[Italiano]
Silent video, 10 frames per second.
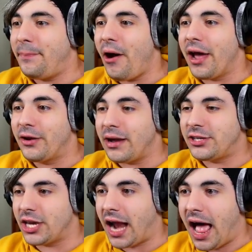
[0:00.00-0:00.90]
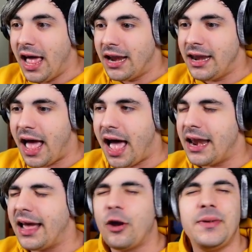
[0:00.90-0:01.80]
poi qua c'era la,
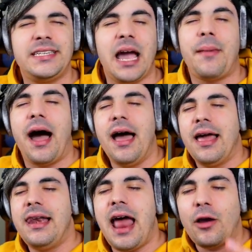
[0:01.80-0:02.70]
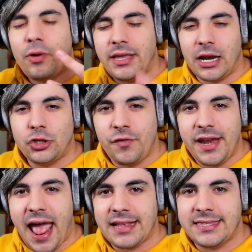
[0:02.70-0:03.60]
la, Come si chiama? L'acqua della
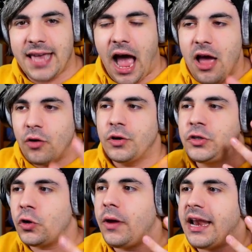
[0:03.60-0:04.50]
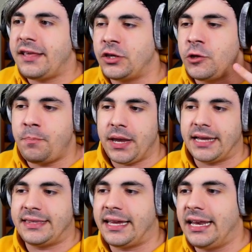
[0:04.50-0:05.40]
giovinezza Questo qui è l'SCP
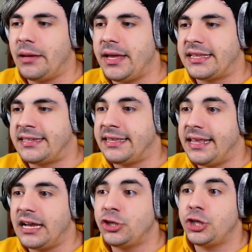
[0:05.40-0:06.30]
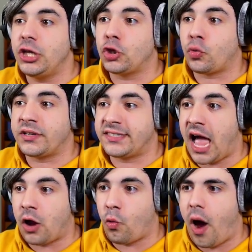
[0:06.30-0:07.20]
Che tecnicamente se ti lanci dentro
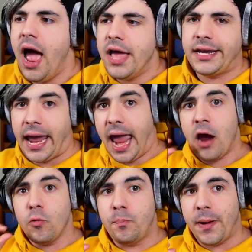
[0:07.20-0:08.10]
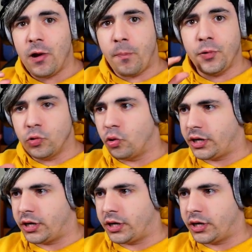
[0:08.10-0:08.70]
quest'acqua Che è un pelo più